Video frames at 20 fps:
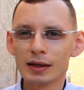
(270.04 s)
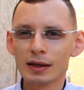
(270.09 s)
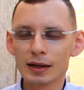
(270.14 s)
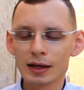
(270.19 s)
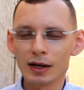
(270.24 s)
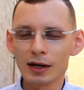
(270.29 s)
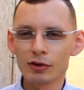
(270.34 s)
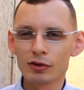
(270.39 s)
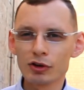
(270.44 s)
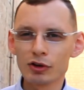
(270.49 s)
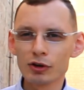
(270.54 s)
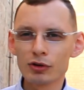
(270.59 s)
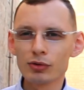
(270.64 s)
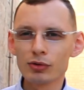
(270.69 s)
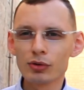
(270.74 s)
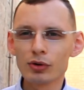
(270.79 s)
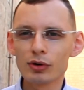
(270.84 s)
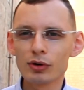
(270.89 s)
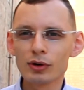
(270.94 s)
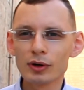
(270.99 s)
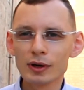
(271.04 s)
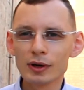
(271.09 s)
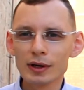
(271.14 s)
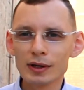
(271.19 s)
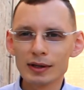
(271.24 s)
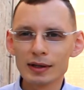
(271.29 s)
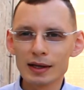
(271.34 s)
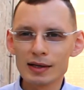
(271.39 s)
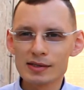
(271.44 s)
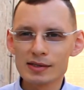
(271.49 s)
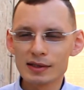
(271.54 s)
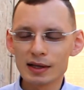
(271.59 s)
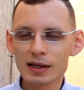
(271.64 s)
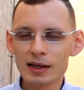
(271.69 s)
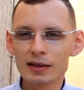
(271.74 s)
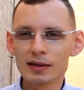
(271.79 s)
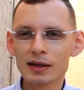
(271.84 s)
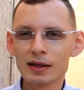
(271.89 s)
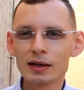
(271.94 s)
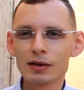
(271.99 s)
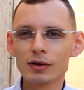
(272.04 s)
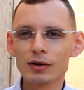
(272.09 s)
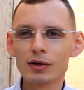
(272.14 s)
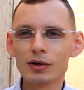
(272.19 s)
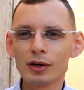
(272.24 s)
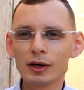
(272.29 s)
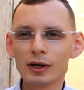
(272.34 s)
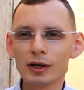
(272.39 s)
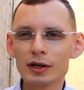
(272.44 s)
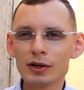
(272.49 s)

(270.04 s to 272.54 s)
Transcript: kadzidło na znak tego,